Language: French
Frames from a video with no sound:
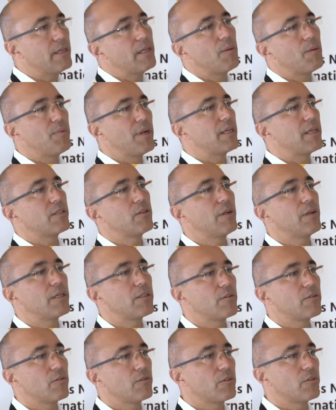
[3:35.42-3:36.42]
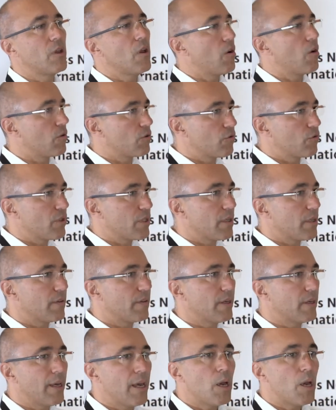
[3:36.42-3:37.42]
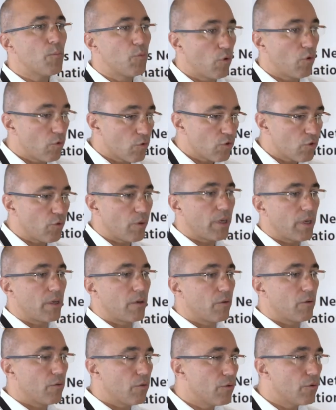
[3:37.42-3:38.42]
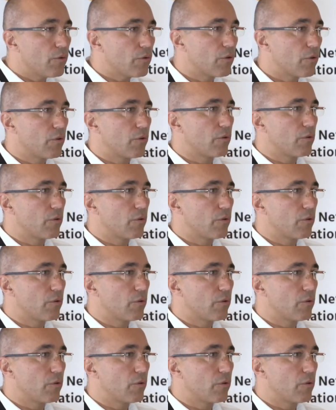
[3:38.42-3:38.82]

la place de la science en société pour construire une